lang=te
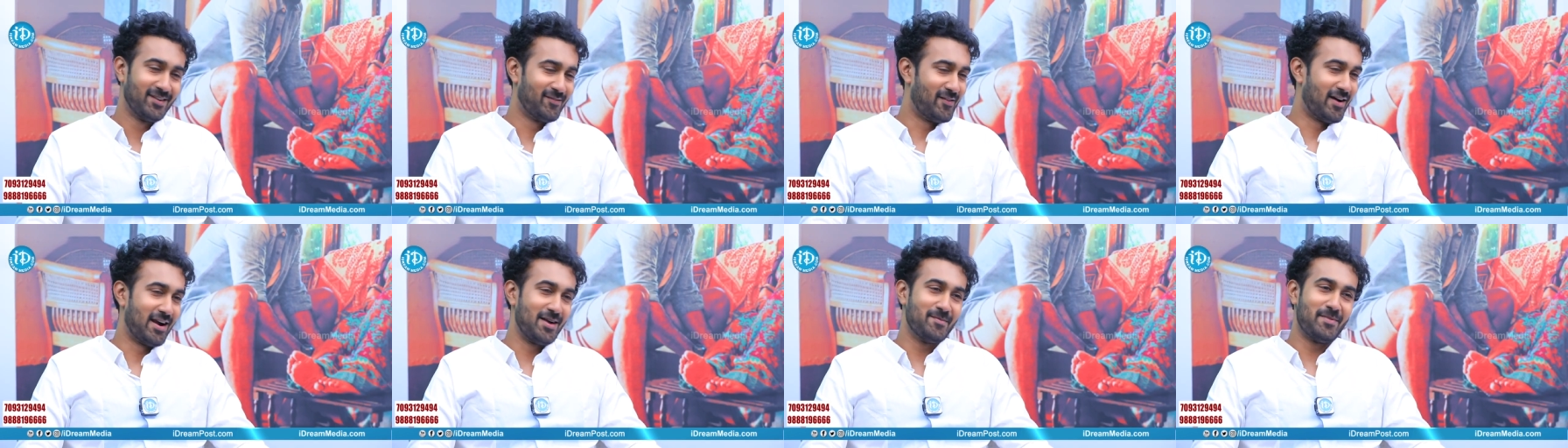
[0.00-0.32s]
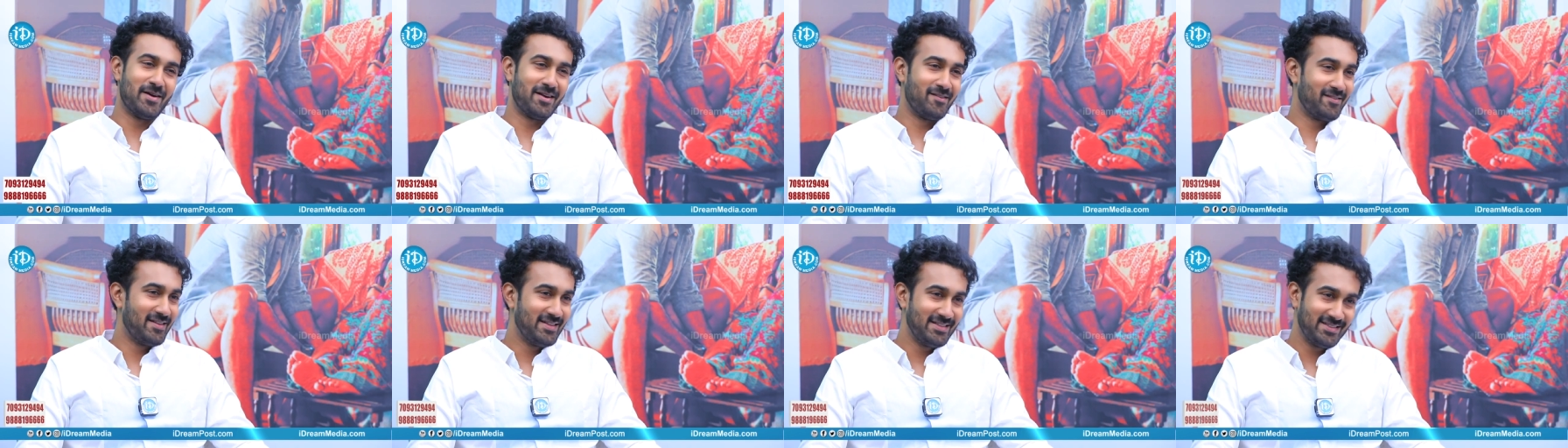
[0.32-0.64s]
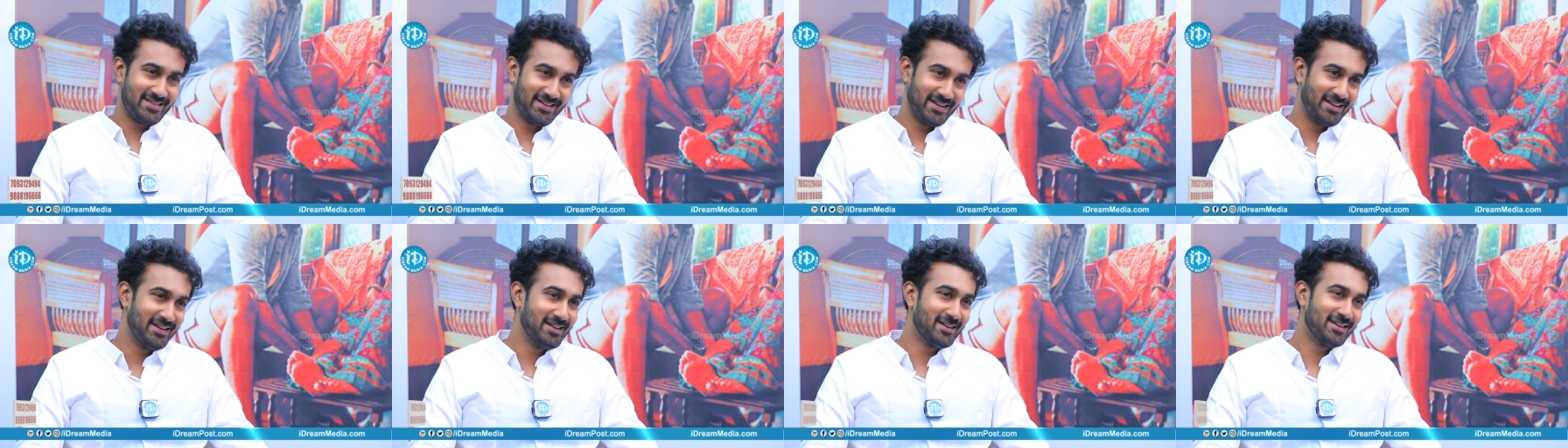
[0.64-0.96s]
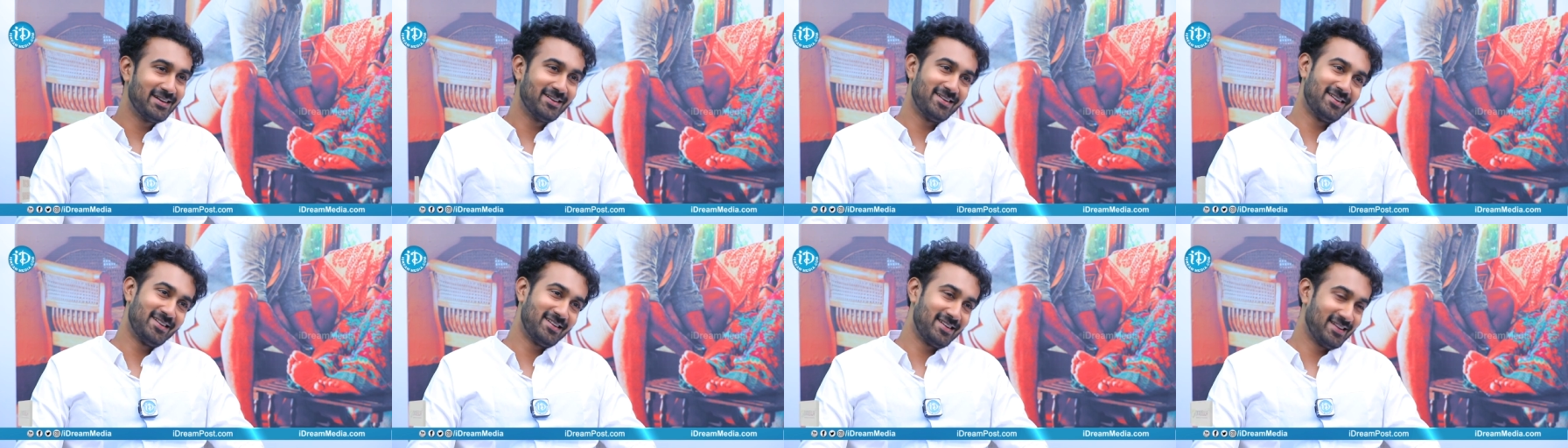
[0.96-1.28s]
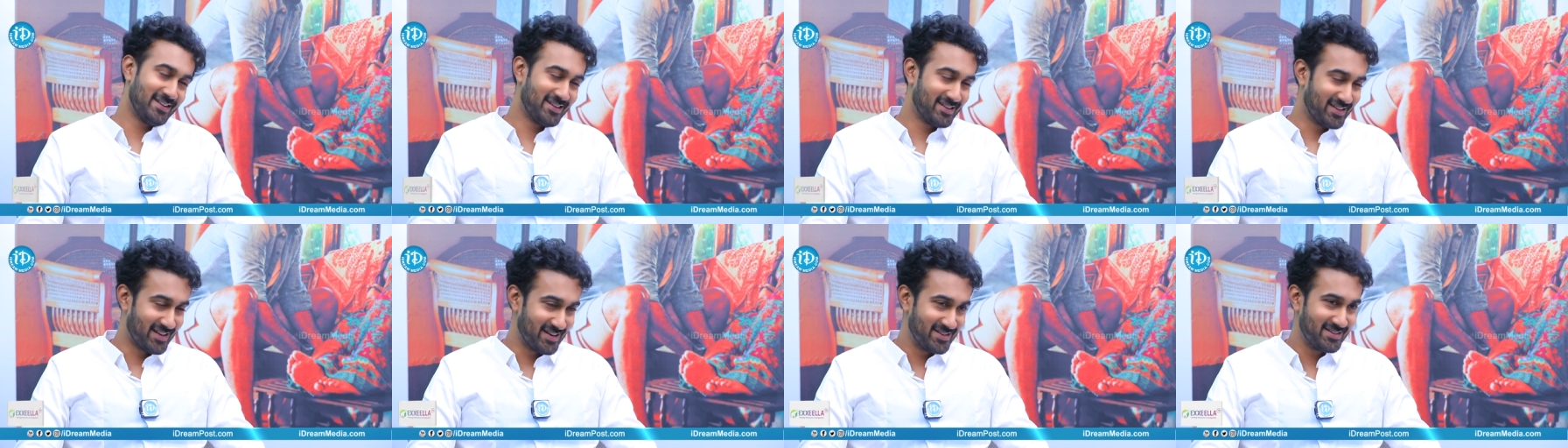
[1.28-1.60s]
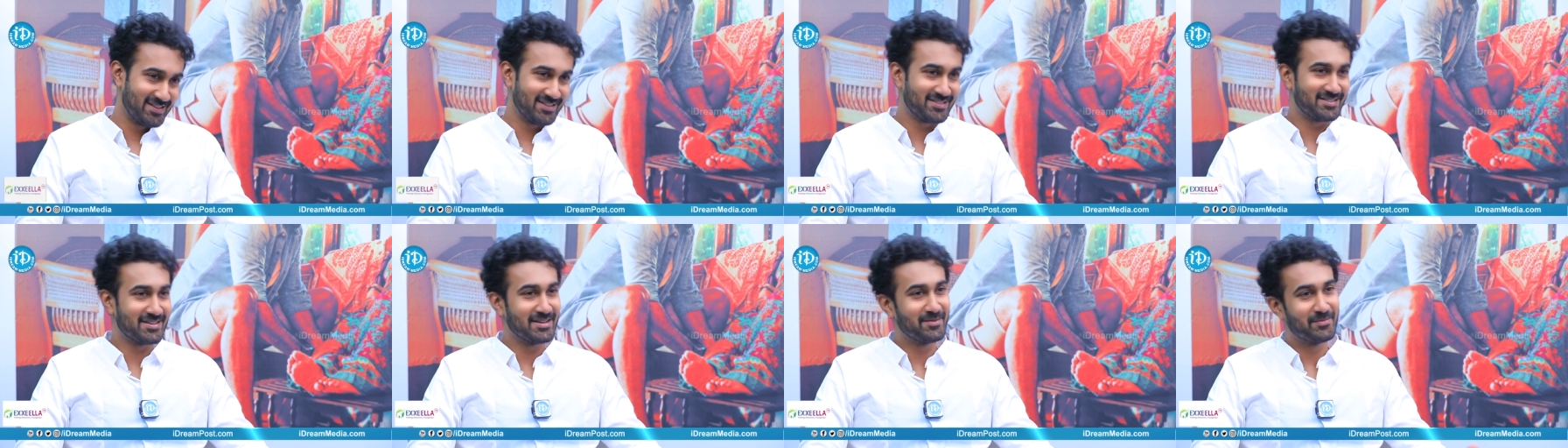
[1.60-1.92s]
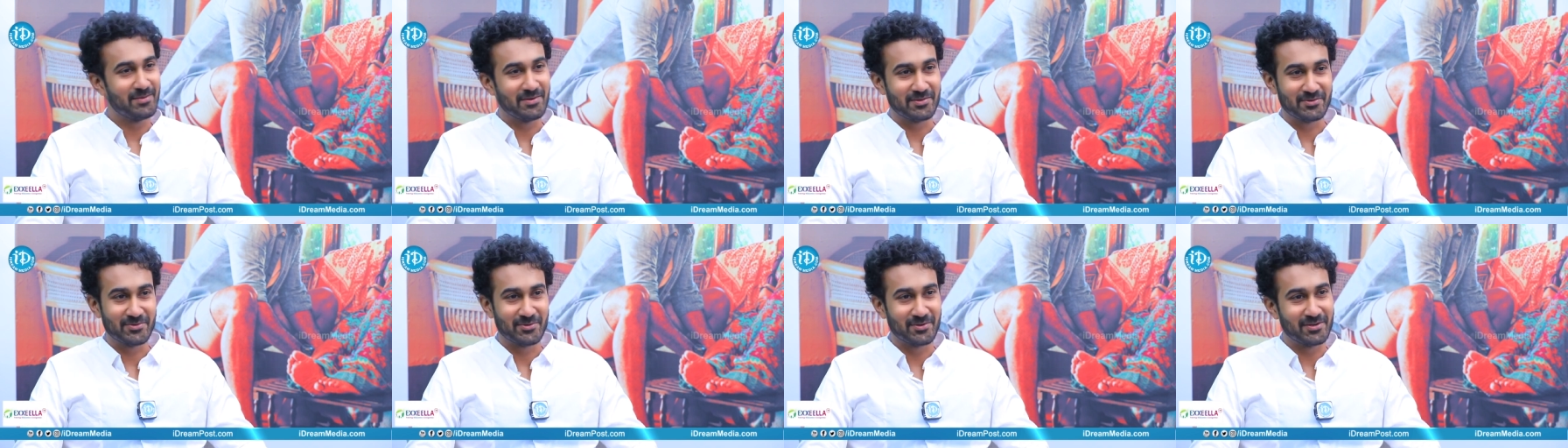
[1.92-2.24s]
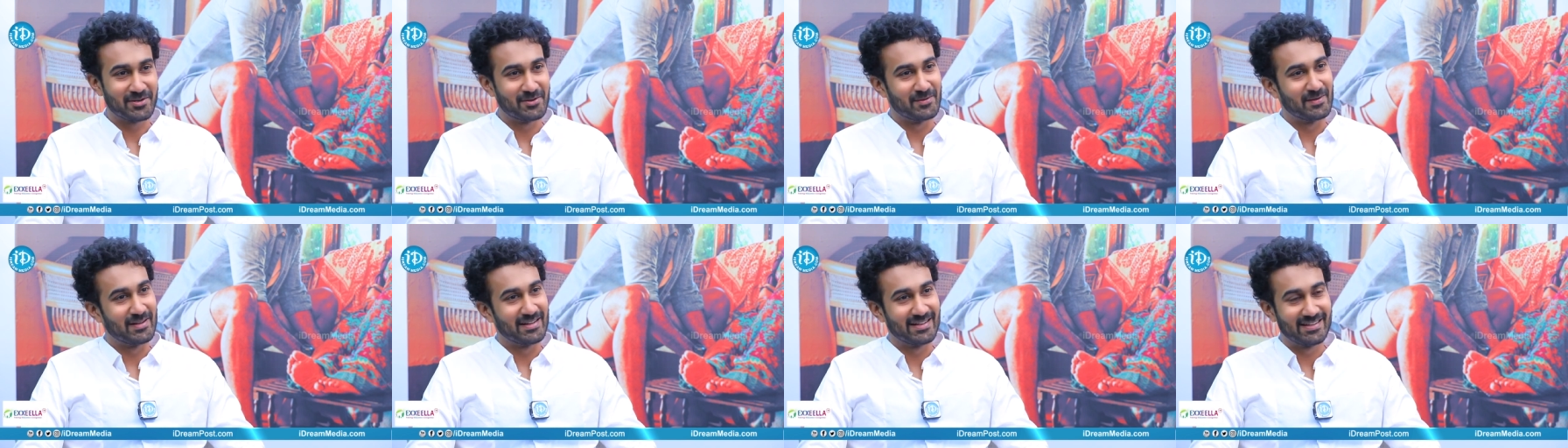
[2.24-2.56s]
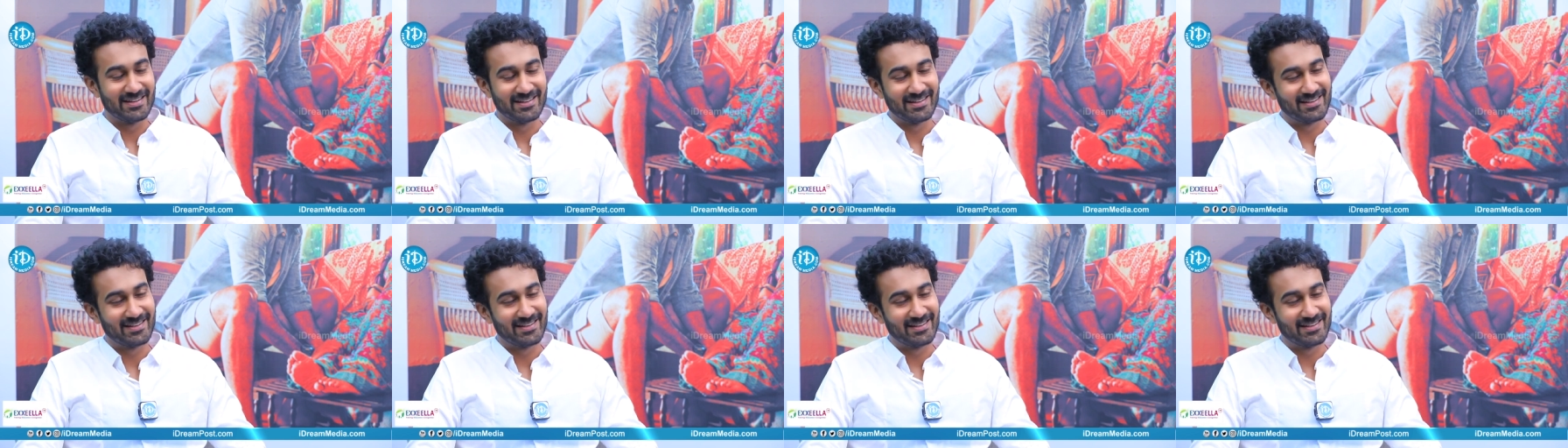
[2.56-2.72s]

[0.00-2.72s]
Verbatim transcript: వాళ్ళు మనం ఏం చేయలేం కాబట్టి ఇంకా అడ్జస్ట్ అయిపోయి చూడడమే